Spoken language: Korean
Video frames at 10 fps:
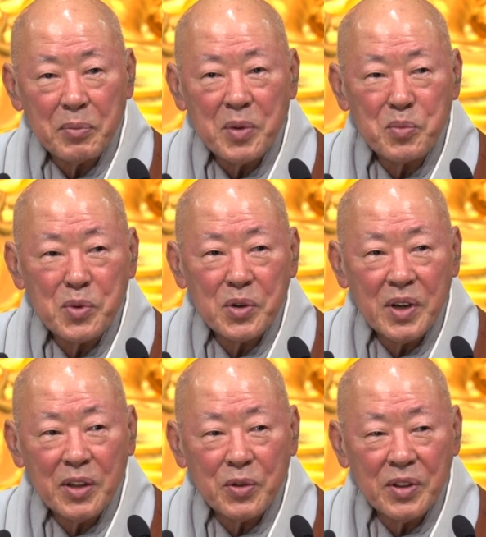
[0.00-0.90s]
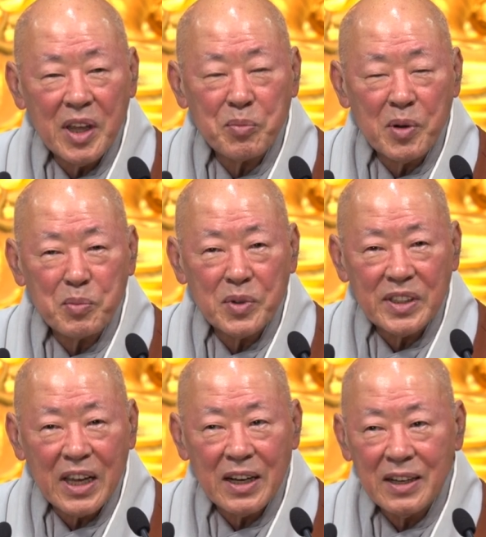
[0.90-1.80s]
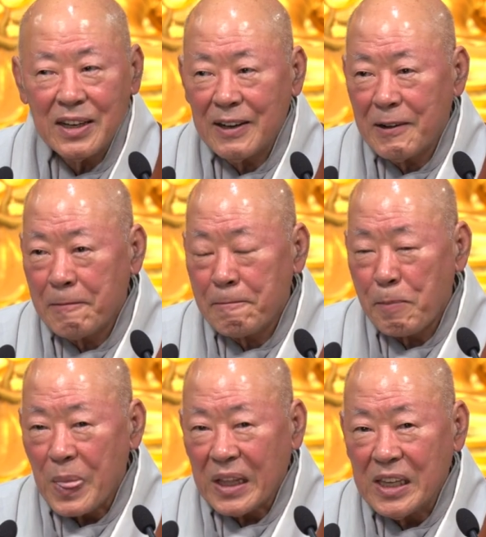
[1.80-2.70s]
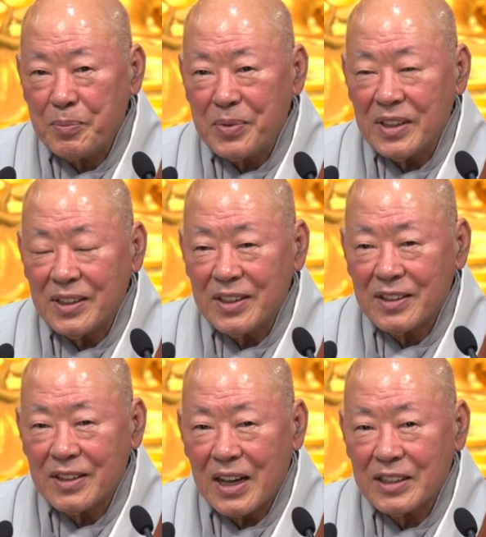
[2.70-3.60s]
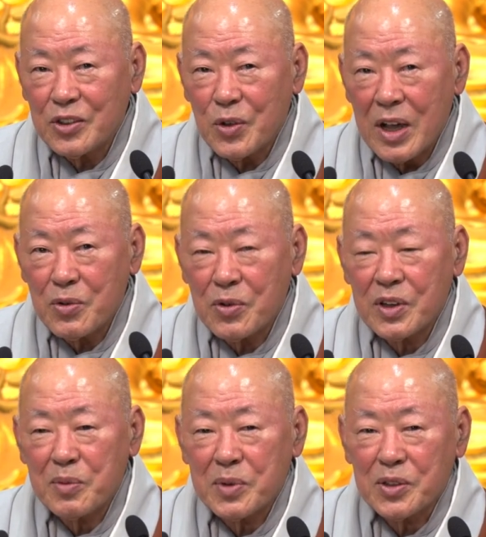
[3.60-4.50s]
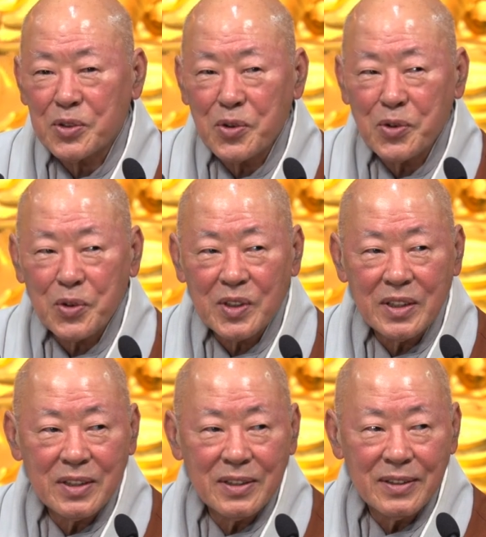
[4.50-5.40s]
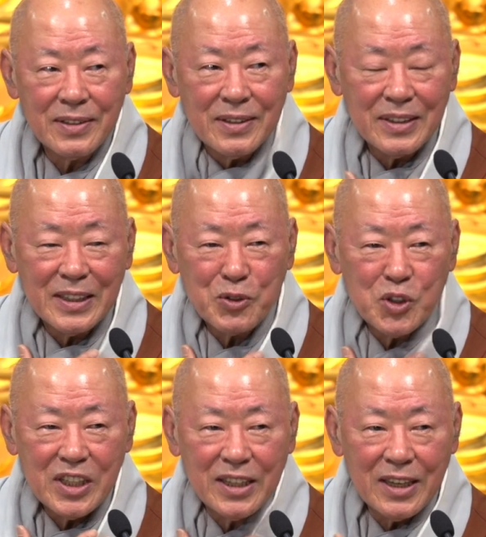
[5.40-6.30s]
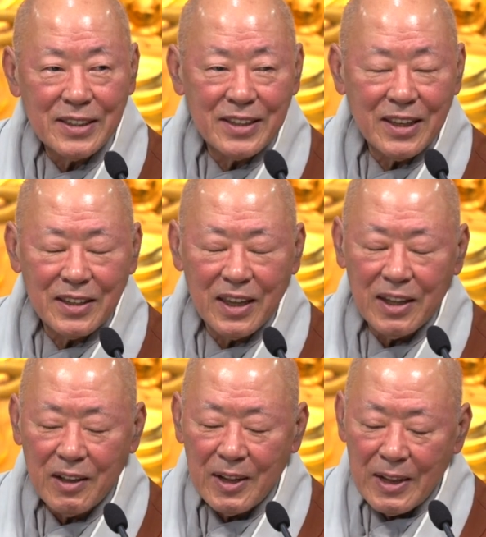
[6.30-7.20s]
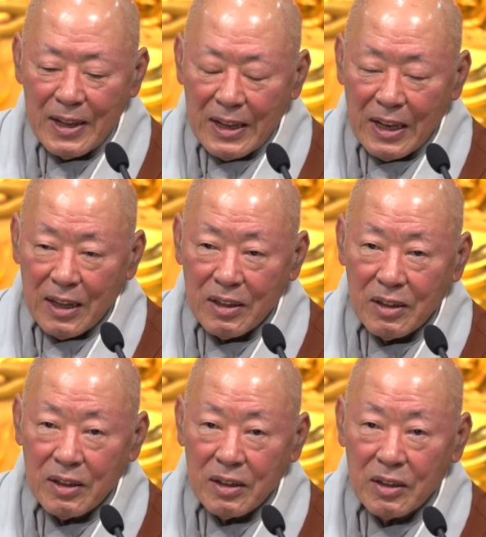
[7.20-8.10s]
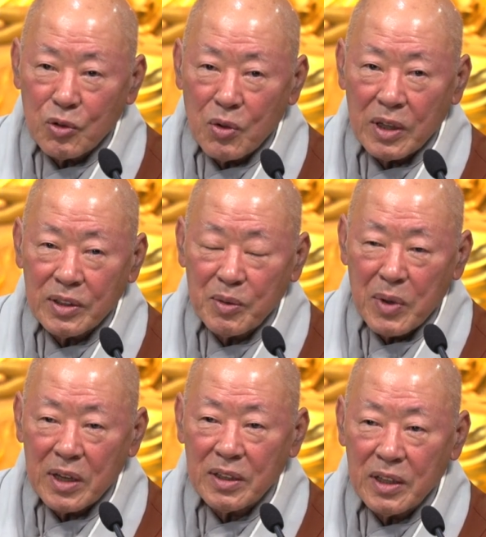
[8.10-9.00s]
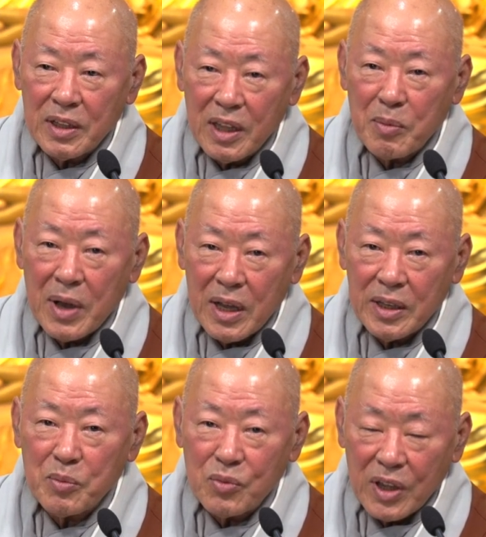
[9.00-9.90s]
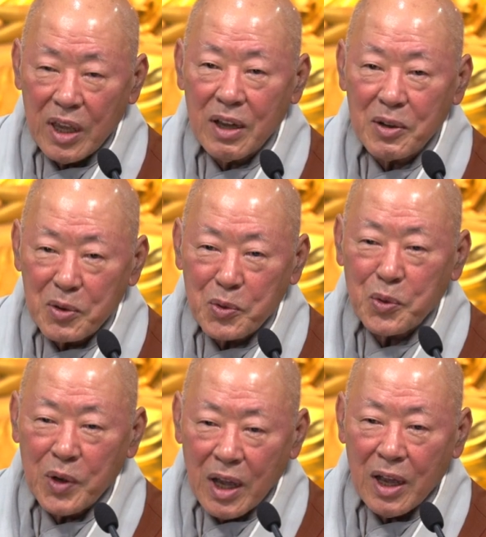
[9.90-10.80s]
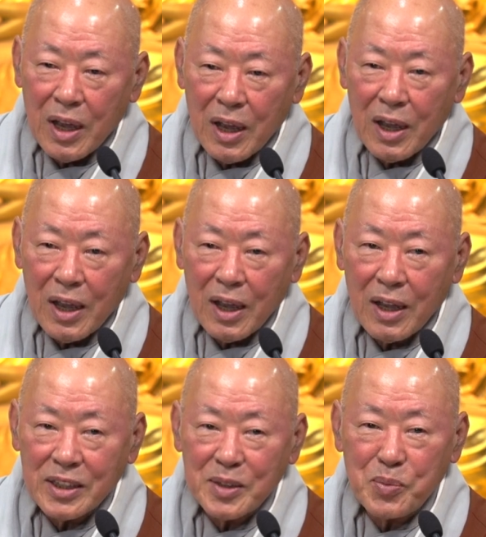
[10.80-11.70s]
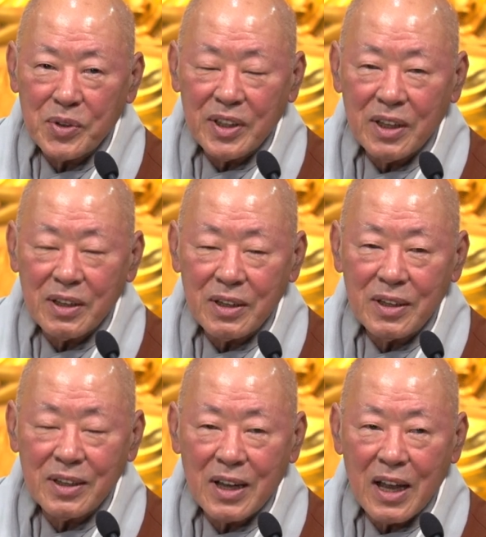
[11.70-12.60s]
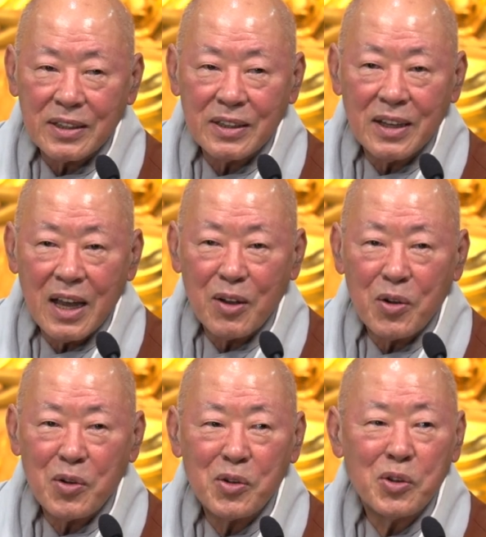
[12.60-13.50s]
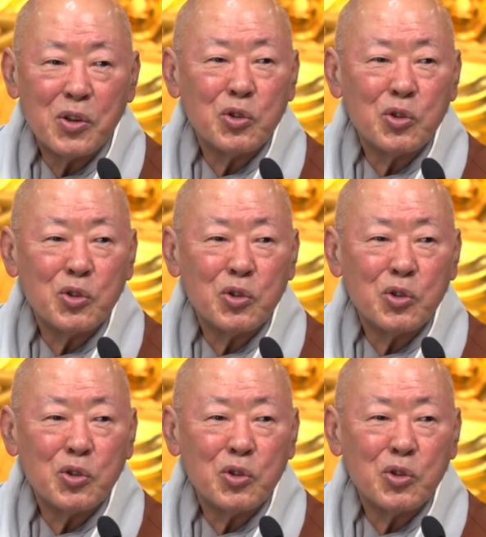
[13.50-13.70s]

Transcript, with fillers: 법문을 해도 내 법문 잘 깊이 듣는 것 같지도 않고 그러면 속으로 뉘우친 게 있어야 돼. 똑같은 말인데 내 말이 무게가 없구나 싶을 때 얼른 각성하고